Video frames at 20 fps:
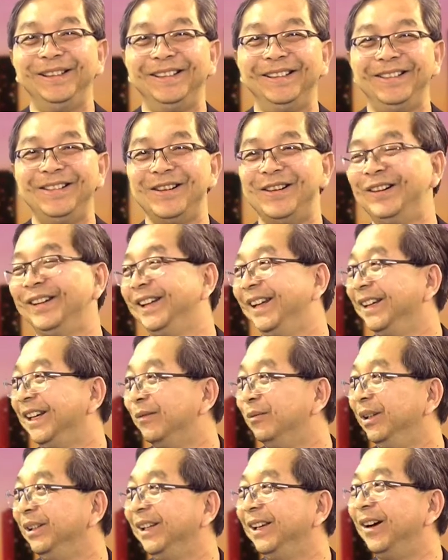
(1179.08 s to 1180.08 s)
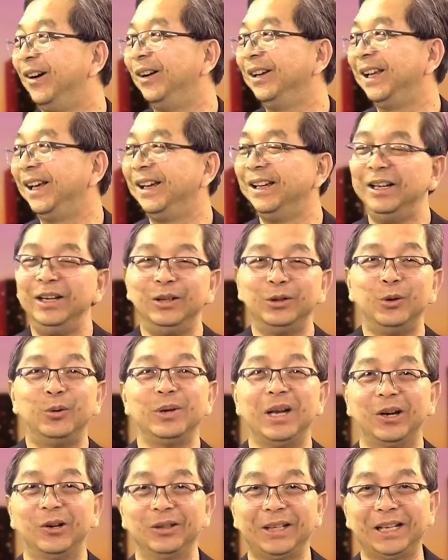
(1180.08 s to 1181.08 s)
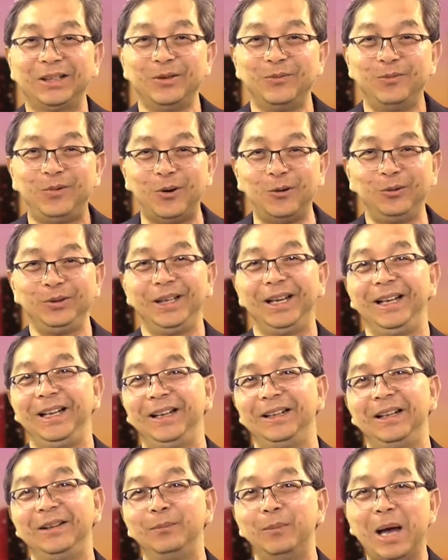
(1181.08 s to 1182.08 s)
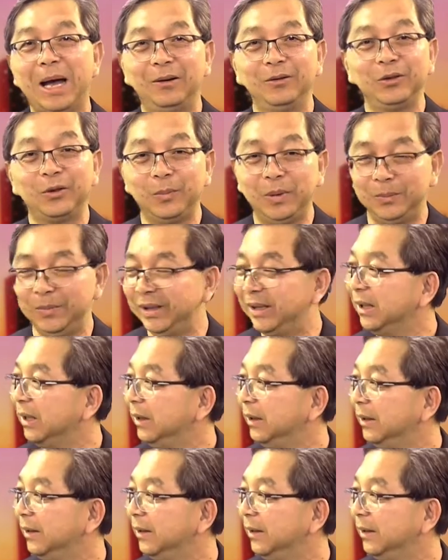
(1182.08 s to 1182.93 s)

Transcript: Vâng, là nó mình chỉ thì, hỏi là à, thuốc này có tác dụng phụ gì là nó báo cho mình biết liền.